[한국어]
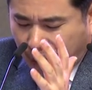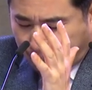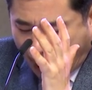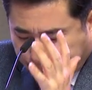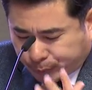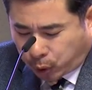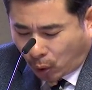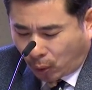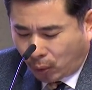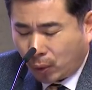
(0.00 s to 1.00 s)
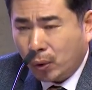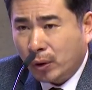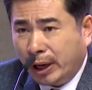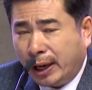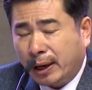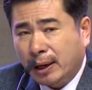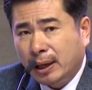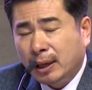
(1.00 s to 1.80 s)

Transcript: 밥토, 예.